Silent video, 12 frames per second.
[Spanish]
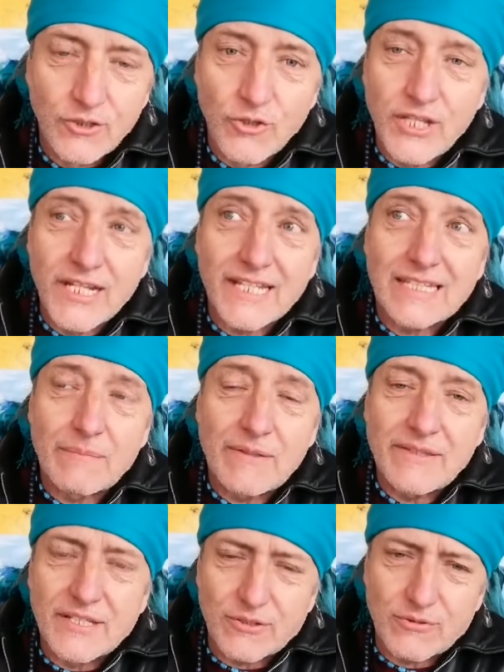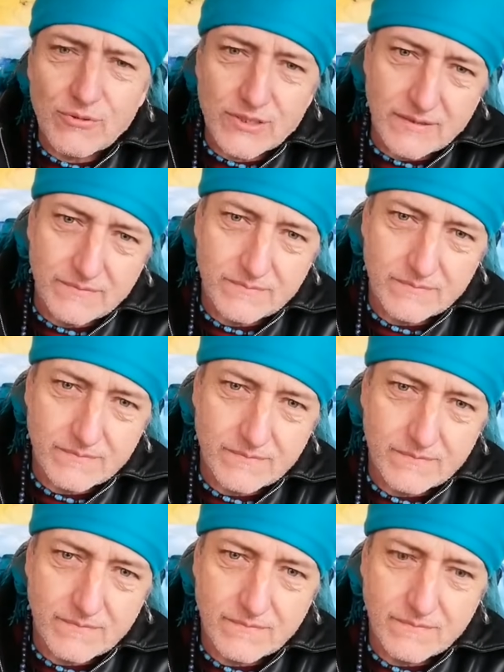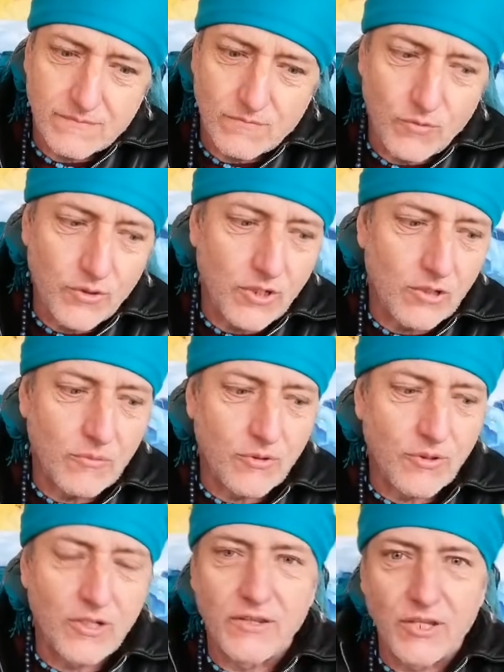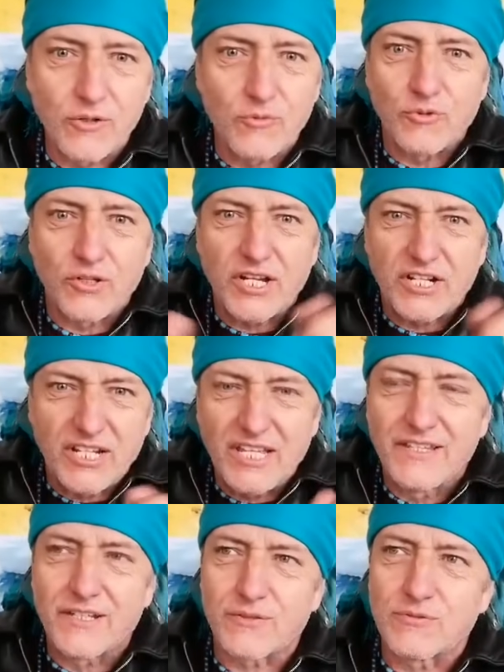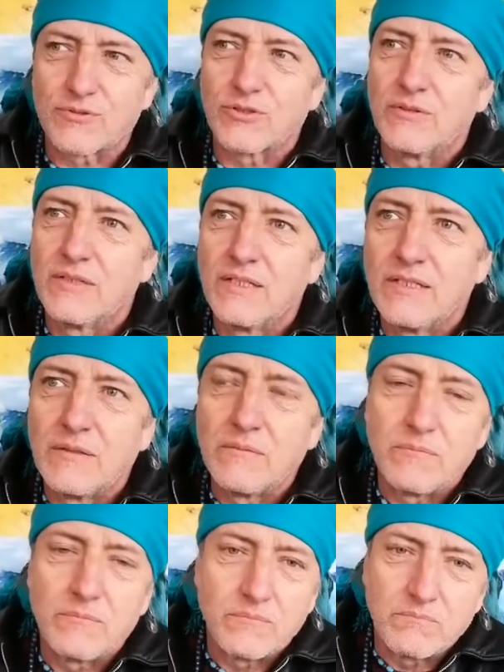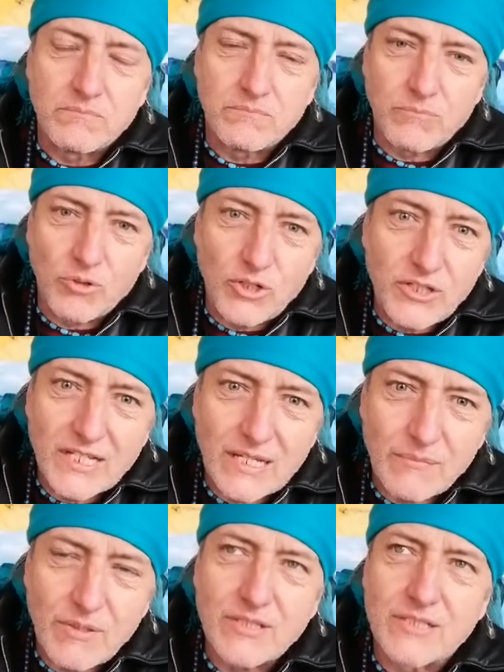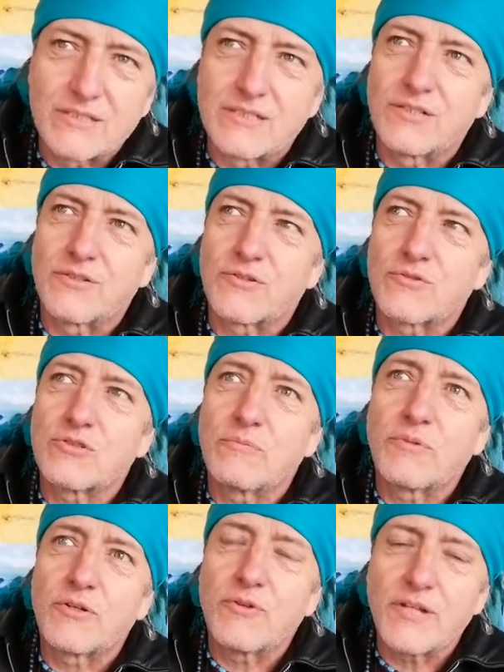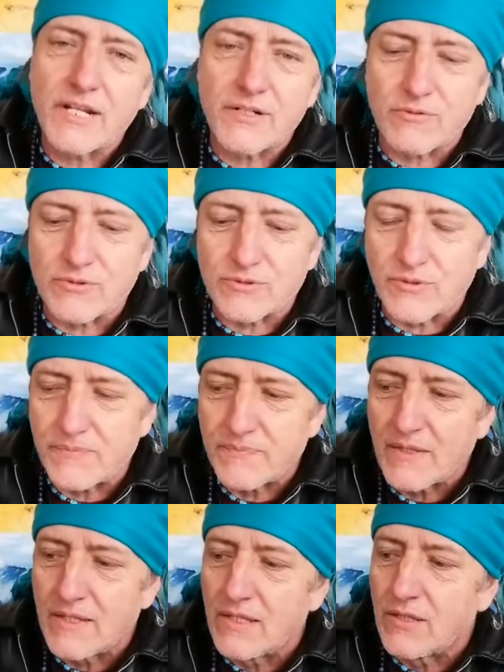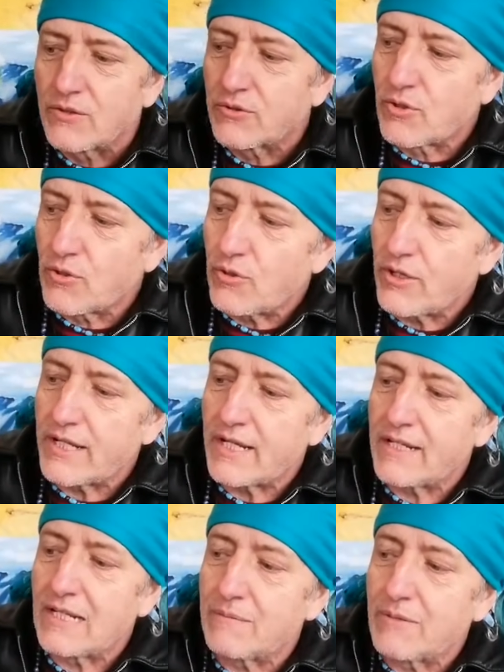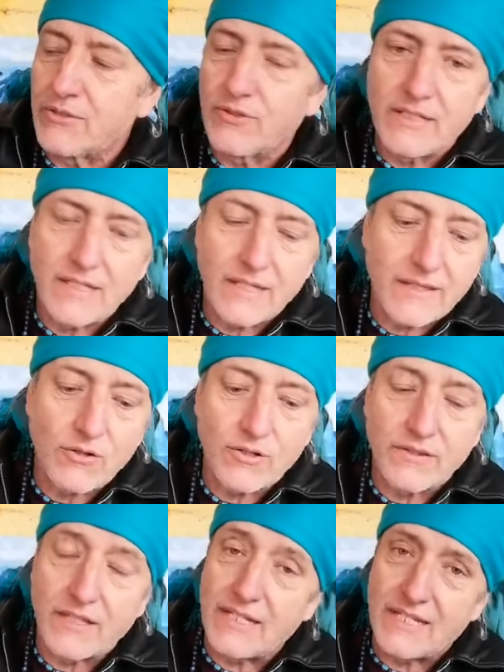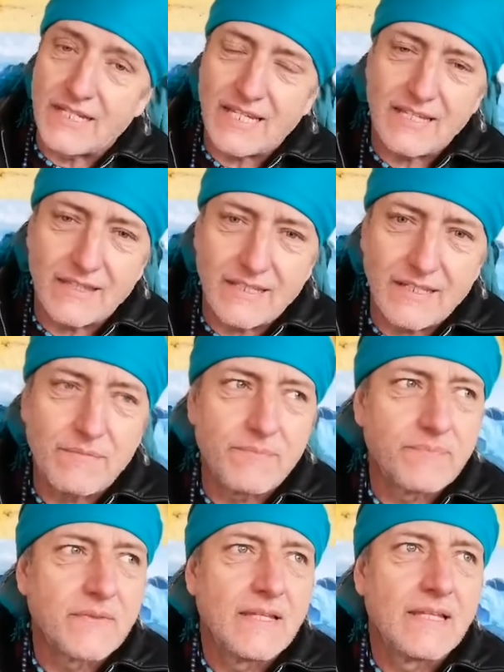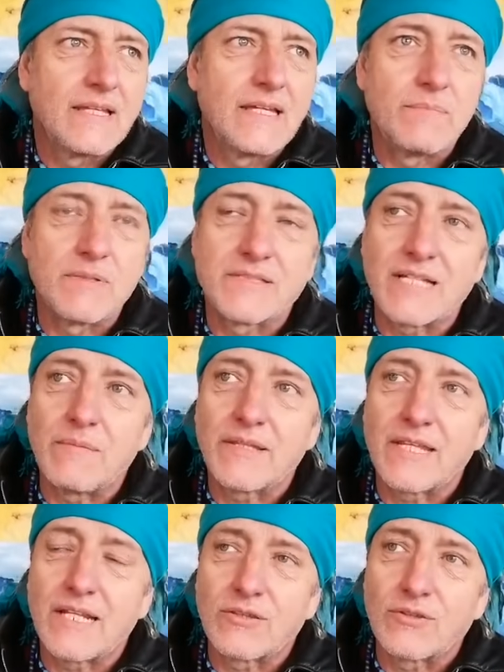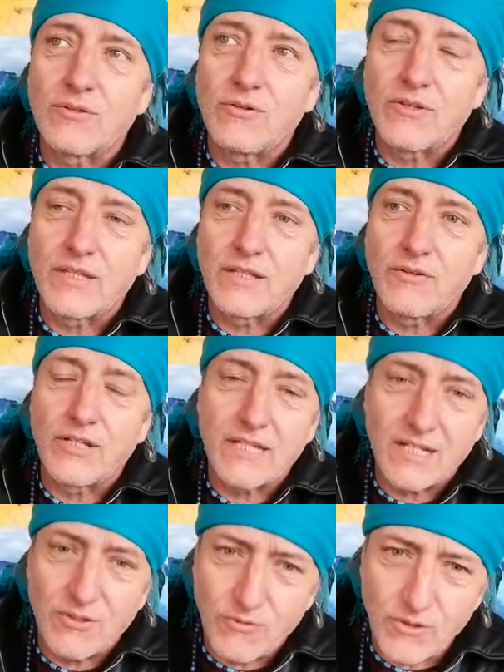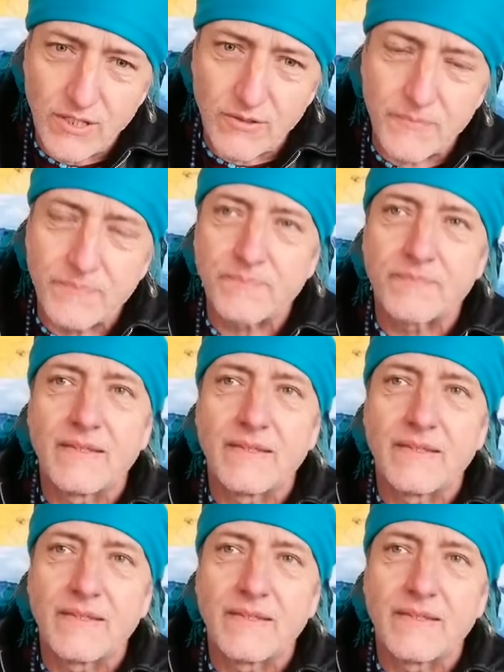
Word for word: no directamente rusas. Bueno, a lo mejor les dieron un carnet de ruso, políticamente se hicieron rusos, pero no eran rusos. Todos eran, la mayoría de los dirigentes, especialmente eran todos de origen judío.